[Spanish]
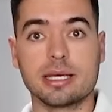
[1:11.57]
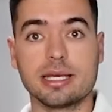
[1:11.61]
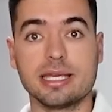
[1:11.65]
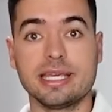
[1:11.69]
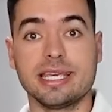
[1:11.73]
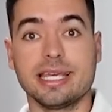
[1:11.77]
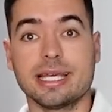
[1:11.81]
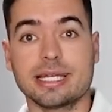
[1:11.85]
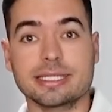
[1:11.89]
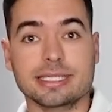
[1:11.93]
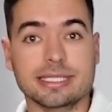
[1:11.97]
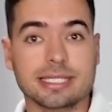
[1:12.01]

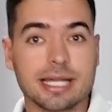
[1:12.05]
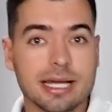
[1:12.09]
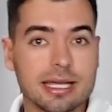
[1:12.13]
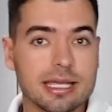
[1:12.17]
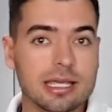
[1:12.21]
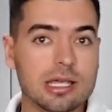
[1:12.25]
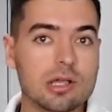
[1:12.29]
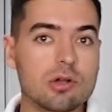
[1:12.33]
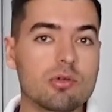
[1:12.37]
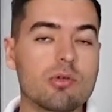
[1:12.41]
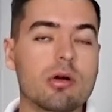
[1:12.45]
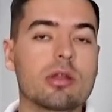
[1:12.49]
Y es
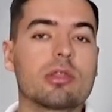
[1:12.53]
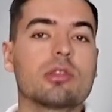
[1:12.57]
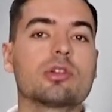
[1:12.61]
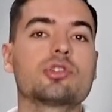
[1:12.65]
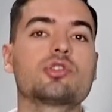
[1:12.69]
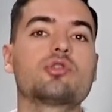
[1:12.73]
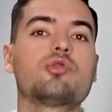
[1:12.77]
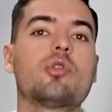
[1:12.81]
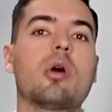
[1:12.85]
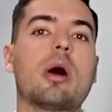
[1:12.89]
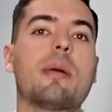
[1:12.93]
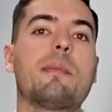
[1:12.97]
ahí cuando
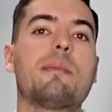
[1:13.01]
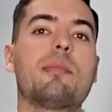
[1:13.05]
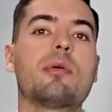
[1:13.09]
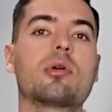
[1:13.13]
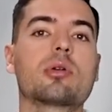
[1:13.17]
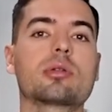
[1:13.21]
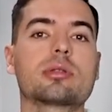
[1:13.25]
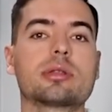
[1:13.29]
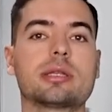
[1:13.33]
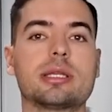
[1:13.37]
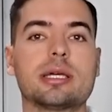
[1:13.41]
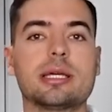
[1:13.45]
su
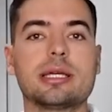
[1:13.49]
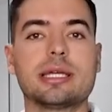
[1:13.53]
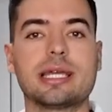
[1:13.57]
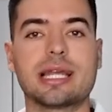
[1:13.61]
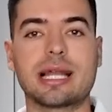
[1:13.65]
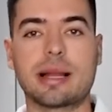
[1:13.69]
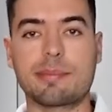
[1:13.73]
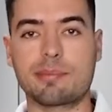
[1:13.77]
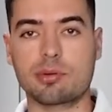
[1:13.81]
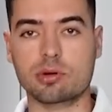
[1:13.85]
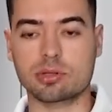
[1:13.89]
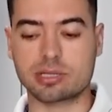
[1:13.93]
aporte y
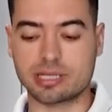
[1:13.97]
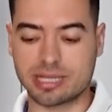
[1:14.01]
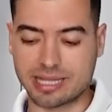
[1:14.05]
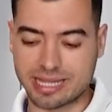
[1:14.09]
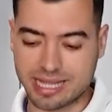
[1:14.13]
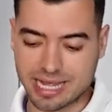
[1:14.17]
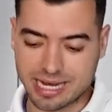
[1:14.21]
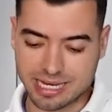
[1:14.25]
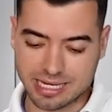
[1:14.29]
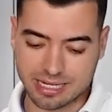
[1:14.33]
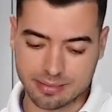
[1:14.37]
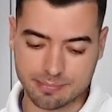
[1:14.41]
el aporte de
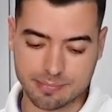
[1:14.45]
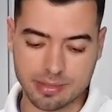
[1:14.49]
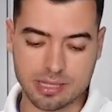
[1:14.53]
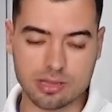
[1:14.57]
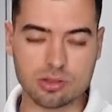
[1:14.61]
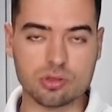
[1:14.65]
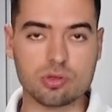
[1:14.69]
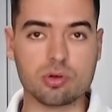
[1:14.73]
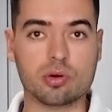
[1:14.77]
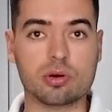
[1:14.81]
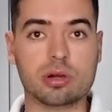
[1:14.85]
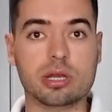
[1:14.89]

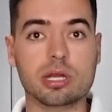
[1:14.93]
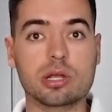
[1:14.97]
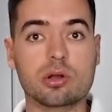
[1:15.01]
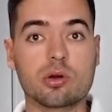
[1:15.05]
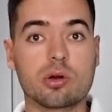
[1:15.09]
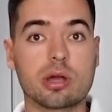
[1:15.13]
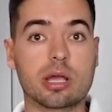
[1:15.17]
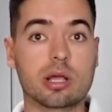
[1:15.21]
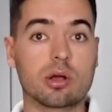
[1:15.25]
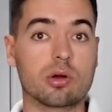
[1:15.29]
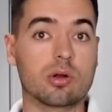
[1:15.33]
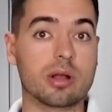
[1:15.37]
alimentos
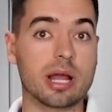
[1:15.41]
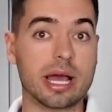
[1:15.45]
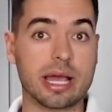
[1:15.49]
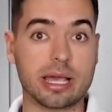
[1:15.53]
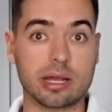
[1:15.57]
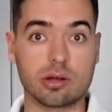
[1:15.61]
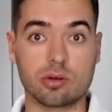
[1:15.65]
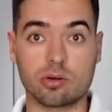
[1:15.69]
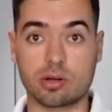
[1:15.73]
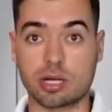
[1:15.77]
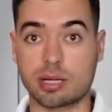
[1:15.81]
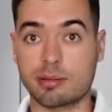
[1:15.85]
ricos en
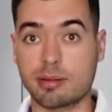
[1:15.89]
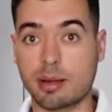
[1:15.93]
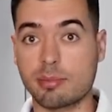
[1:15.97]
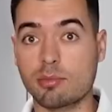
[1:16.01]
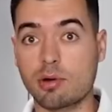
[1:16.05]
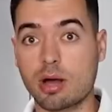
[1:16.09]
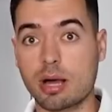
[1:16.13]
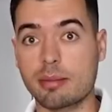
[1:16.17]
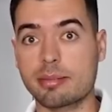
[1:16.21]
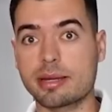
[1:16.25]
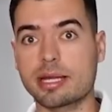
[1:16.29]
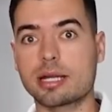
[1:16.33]
colágenos que
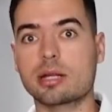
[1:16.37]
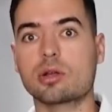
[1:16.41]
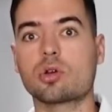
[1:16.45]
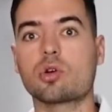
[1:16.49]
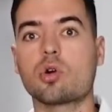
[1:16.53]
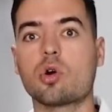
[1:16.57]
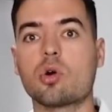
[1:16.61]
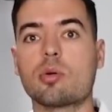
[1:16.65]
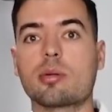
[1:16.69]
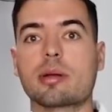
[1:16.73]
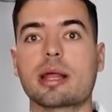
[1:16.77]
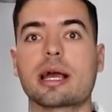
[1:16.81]
vamos a ver
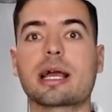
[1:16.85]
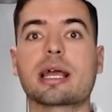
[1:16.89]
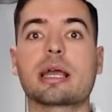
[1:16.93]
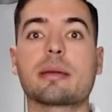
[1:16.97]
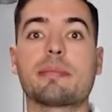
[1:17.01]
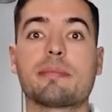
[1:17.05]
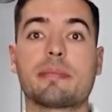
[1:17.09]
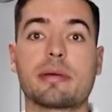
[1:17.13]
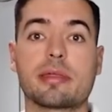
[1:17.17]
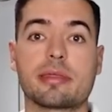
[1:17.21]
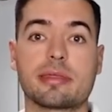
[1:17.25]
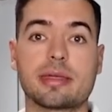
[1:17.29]
cobran
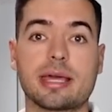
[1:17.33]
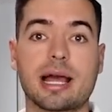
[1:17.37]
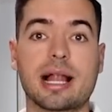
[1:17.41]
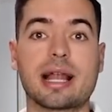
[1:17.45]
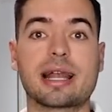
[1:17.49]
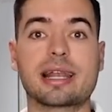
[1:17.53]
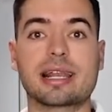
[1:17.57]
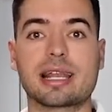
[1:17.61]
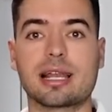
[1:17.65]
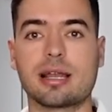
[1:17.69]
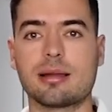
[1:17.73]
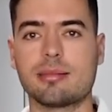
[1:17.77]

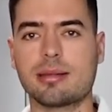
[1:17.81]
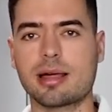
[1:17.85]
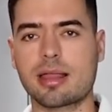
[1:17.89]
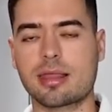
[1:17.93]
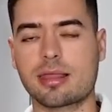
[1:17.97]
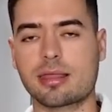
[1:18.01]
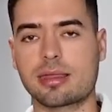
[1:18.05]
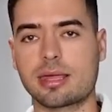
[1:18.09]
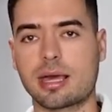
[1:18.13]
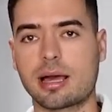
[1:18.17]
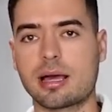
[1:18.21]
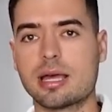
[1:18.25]
especial
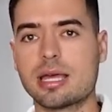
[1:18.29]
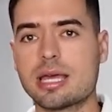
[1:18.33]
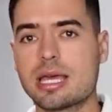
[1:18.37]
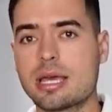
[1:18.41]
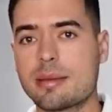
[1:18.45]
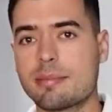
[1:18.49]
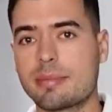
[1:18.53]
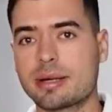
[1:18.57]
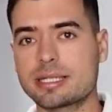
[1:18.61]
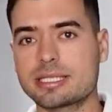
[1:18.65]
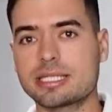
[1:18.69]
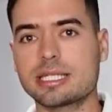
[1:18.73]
relevancia,
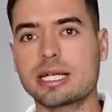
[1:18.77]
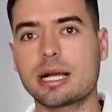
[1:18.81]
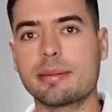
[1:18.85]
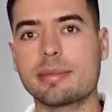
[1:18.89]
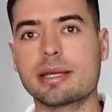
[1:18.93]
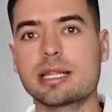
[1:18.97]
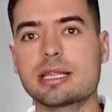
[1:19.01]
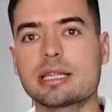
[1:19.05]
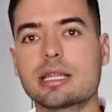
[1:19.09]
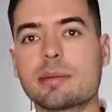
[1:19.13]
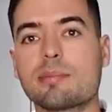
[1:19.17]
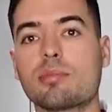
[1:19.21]

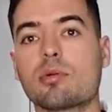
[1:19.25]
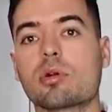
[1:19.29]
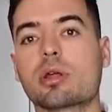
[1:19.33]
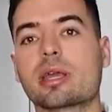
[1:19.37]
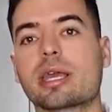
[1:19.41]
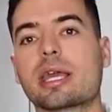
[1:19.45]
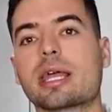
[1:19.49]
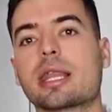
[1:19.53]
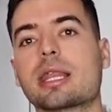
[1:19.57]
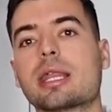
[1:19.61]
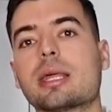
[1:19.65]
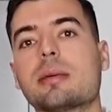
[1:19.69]
básicamente
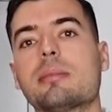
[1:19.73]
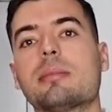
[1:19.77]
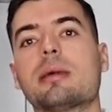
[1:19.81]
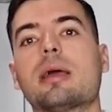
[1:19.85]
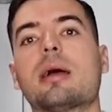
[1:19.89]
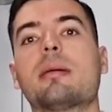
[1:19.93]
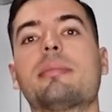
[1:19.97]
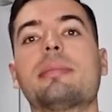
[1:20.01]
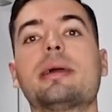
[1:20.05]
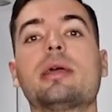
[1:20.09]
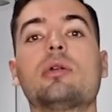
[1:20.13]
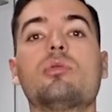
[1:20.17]
porque debe
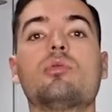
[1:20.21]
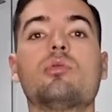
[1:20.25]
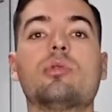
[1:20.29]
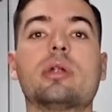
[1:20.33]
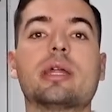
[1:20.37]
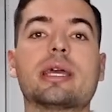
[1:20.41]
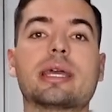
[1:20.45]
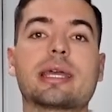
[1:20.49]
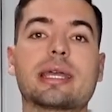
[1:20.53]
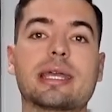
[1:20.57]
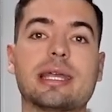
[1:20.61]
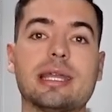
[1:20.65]
haber un
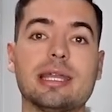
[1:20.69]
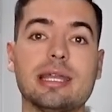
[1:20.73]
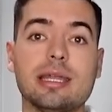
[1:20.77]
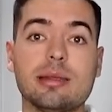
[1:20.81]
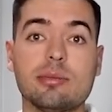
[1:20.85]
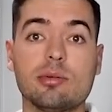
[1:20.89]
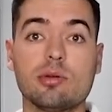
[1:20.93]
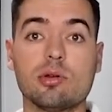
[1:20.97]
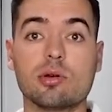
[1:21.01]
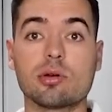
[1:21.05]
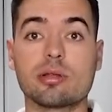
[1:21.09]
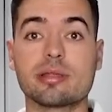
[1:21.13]

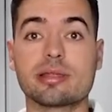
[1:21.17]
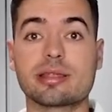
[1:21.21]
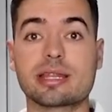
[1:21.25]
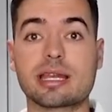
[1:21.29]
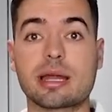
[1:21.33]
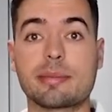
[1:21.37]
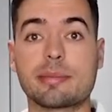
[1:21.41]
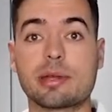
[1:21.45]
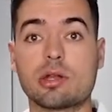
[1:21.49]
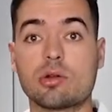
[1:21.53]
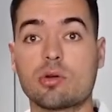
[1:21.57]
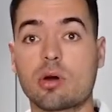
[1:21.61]
equilibrio entre
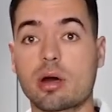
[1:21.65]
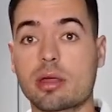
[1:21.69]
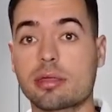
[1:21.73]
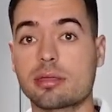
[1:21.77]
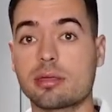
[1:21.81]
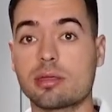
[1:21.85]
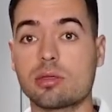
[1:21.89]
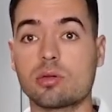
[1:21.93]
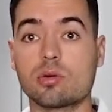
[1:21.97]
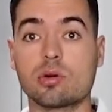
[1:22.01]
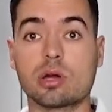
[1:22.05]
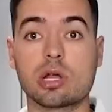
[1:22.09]

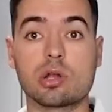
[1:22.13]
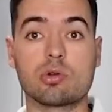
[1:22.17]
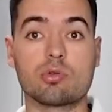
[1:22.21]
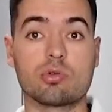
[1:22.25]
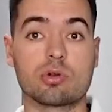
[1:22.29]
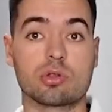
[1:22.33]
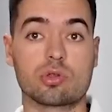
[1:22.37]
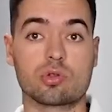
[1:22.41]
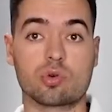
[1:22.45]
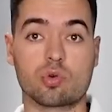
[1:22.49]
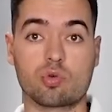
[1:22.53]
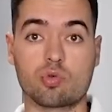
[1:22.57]
aminoácidos en
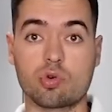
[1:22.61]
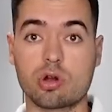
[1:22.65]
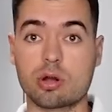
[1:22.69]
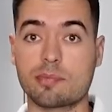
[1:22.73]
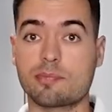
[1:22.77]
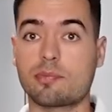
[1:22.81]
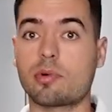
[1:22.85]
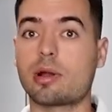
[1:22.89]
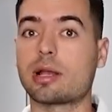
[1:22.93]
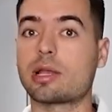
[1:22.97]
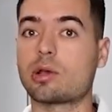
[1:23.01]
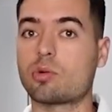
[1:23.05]
nuestro
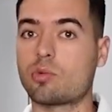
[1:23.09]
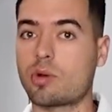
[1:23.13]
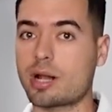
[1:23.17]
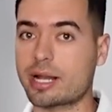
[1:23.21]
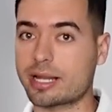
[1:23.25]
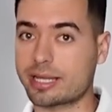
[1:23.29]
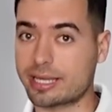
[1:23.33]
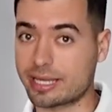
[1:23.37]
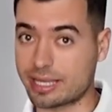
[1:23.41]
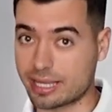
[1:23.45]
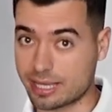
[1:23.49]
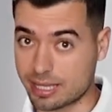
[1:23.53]
cuerpo, al
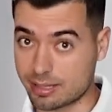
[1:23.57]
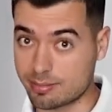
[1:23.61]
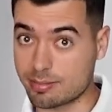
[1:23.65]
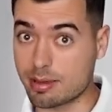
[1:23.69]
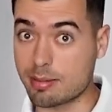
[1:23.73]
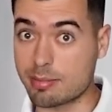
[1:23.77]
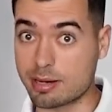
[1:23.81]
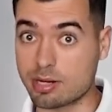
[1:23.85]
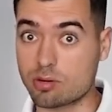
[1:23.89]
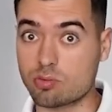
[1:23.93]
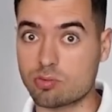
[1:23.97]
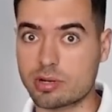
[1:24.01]
igual que debe
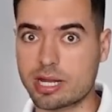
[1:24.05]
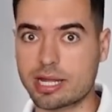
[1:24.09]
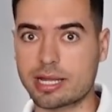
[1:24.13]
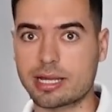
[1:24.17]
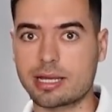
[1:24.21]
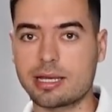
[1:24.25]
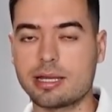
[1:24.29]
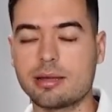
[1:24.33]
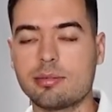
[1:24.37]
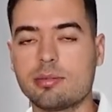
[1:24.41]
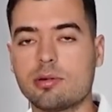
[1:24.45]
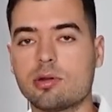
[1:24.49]
haber un
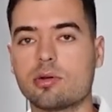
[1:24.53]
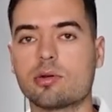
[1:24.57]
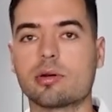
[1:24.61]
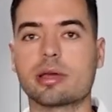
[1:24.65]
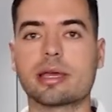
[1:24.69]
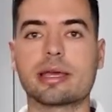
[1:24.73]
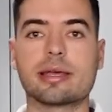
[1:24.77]
equilibrio